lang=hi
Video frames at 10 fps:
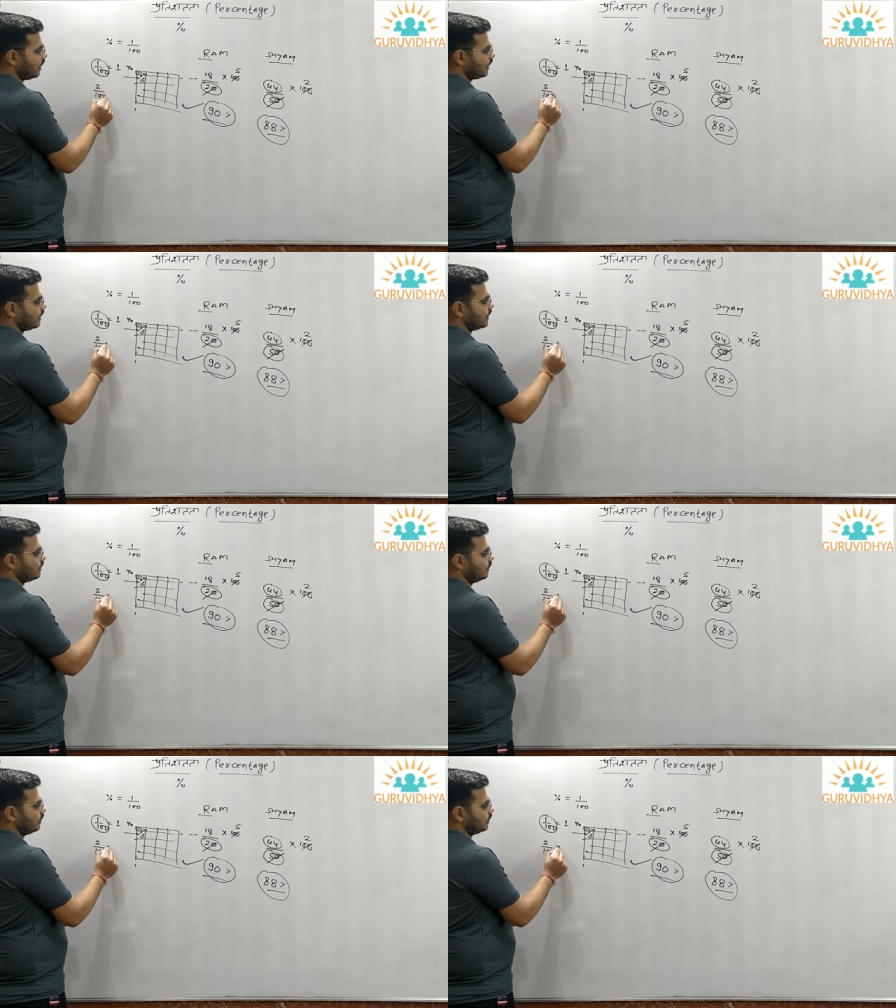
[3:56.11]

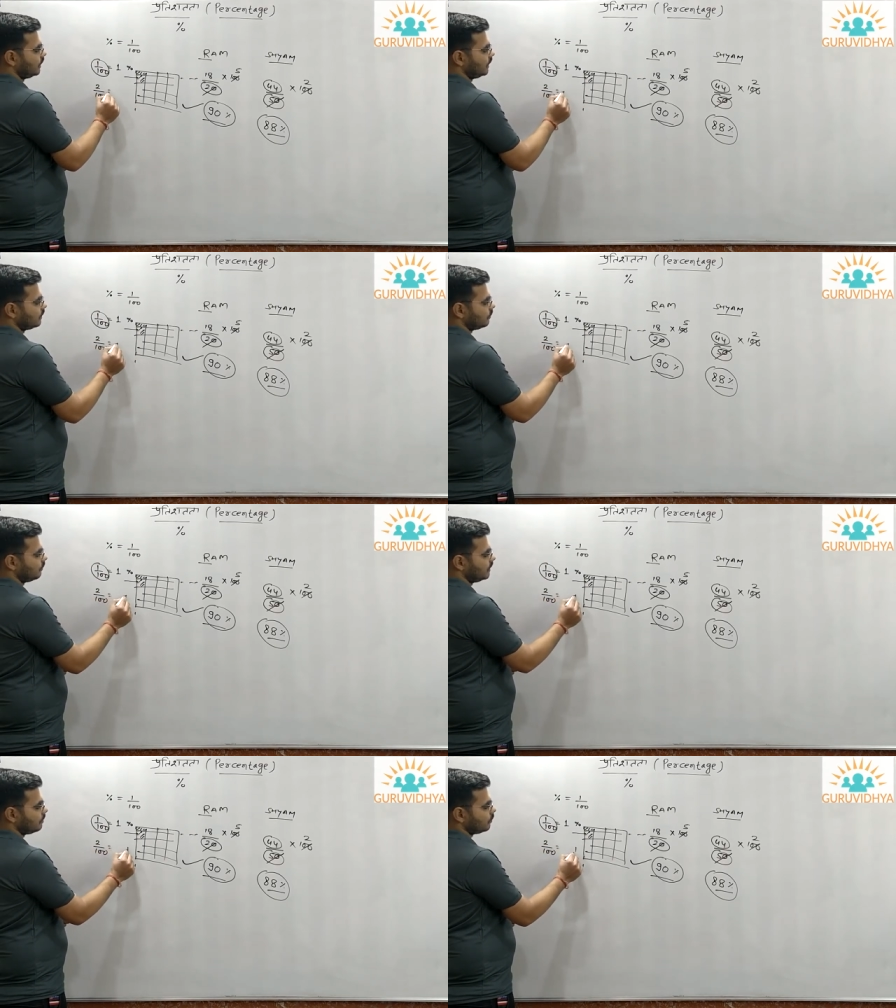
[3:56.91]
हंड्रेड ठीक है तो
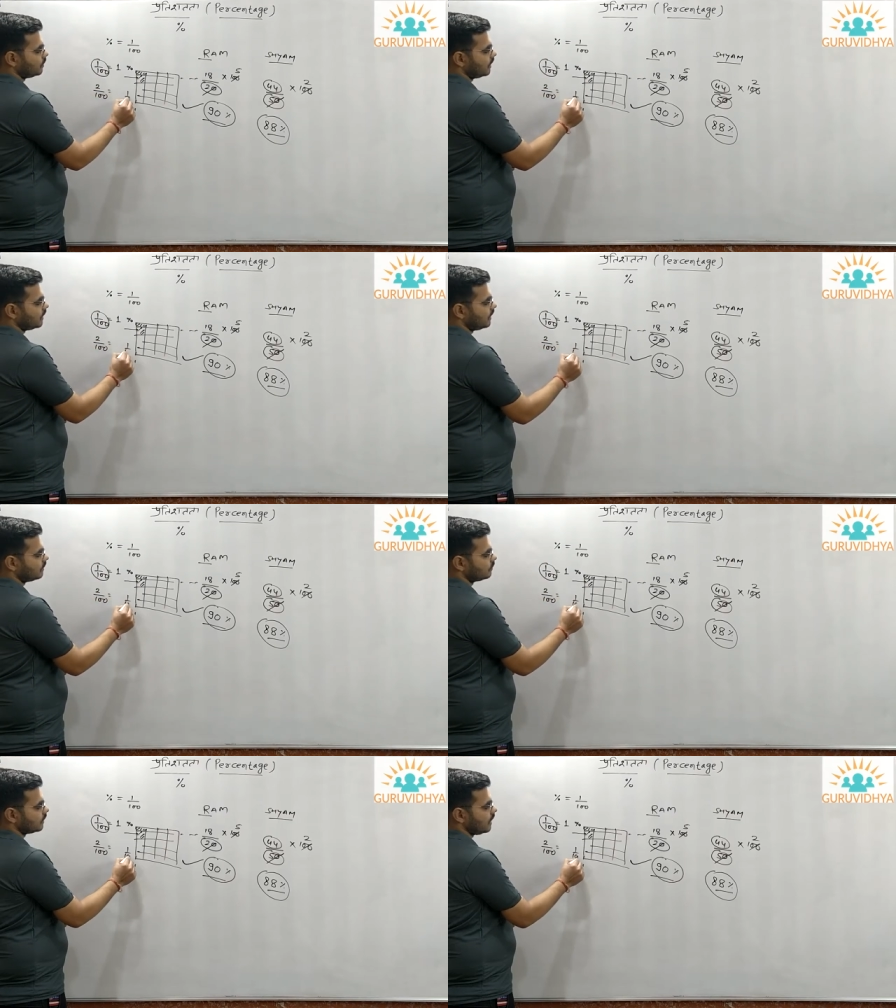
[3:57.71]
वन अपॉन
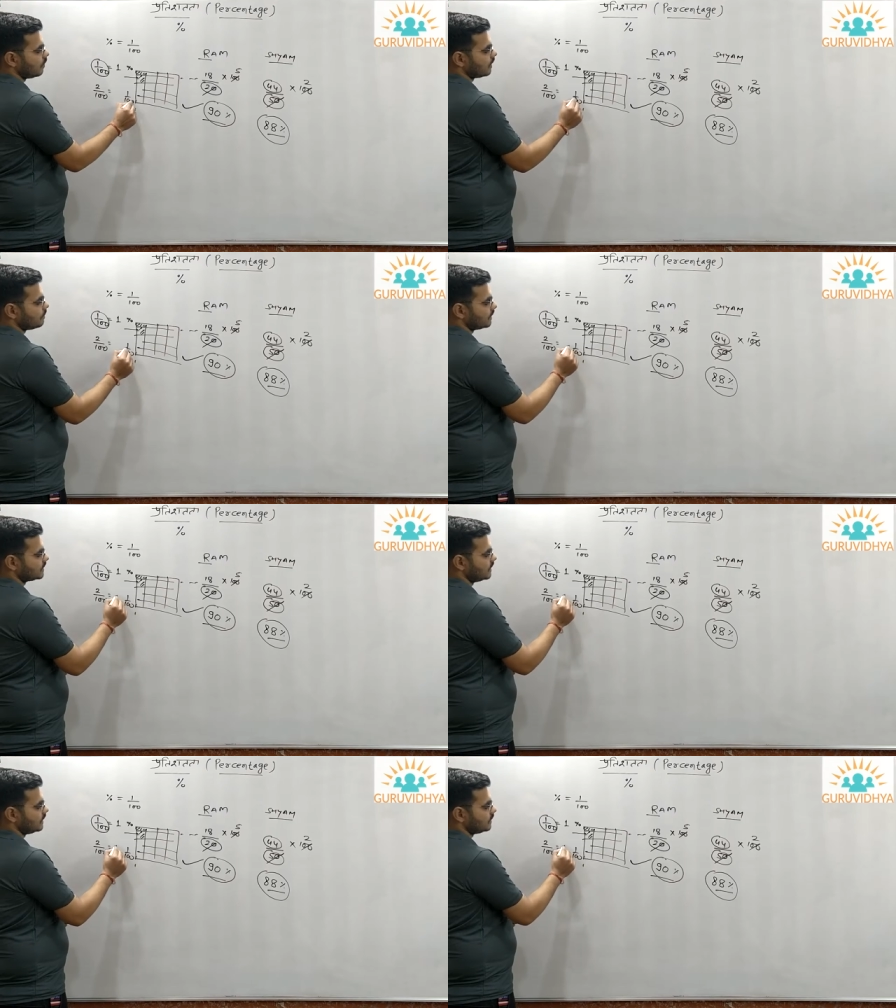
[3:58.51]
हंड्रेड तो क्या हो गया
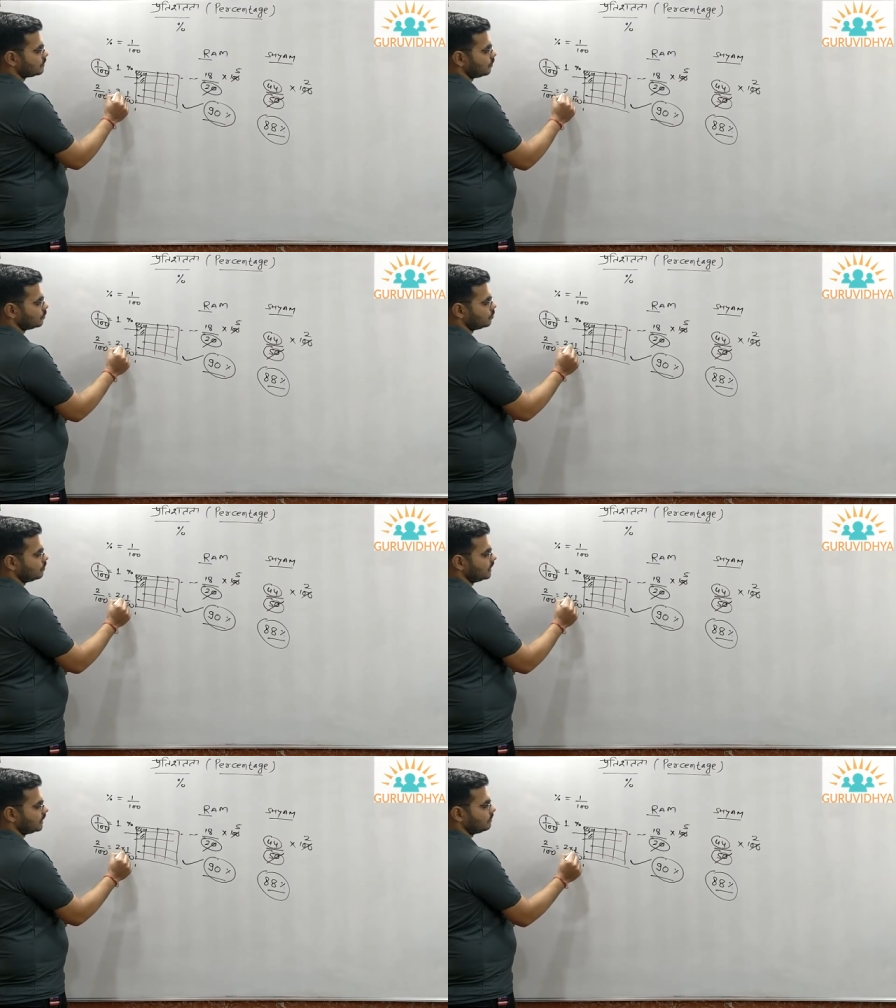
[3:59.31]
परसेंटेज और टू
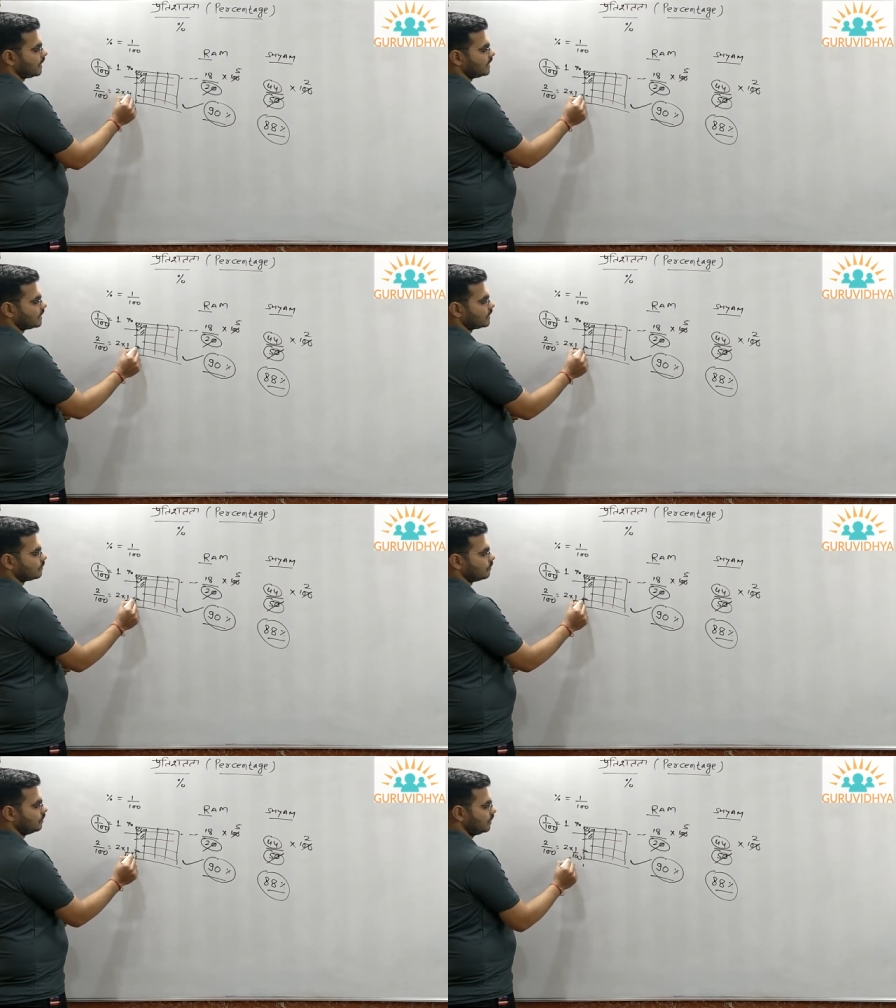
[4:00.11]
मल्टीप्लाई ये कर
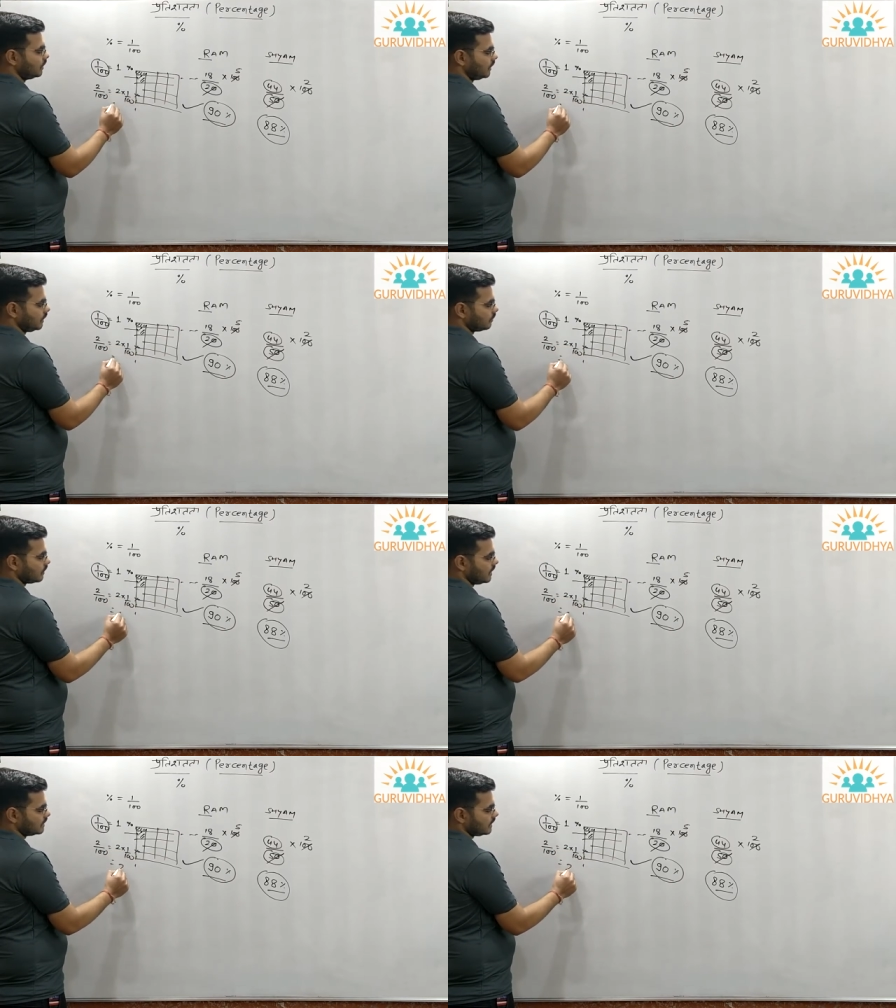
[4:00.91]
दो ठीक है तो
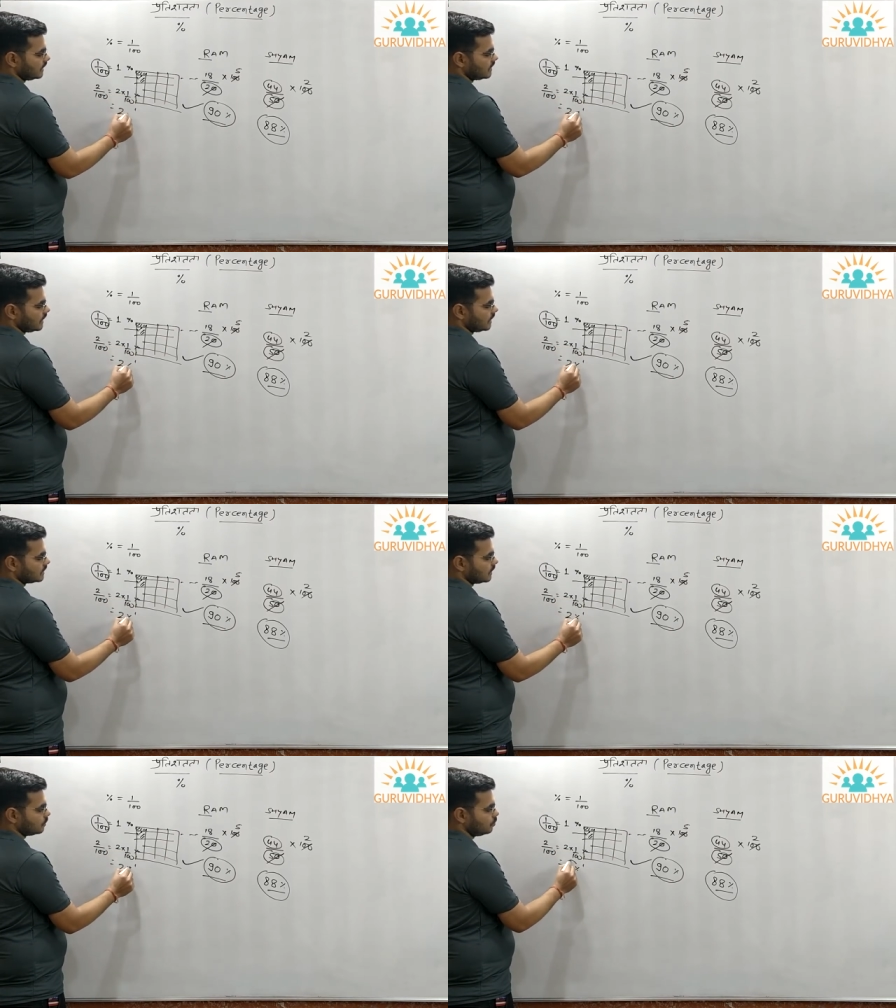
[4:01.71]
क्या आंसर आ जाएगा
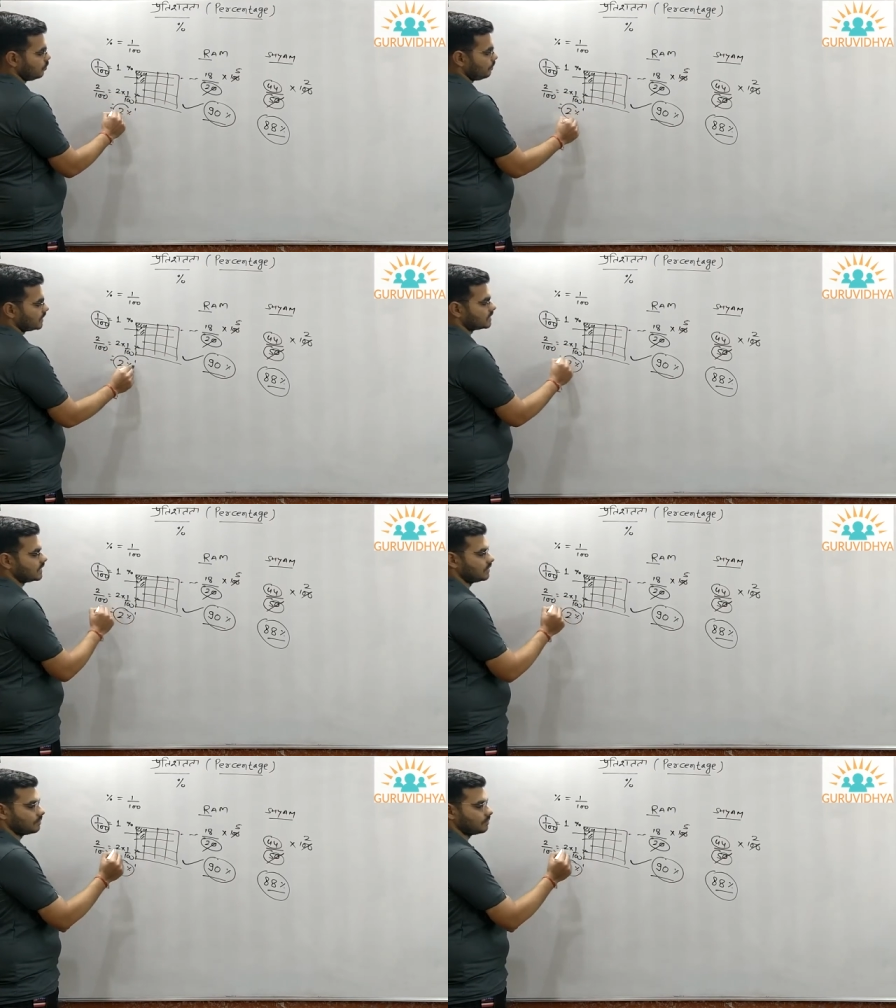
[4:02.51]
इसका टू परसेंट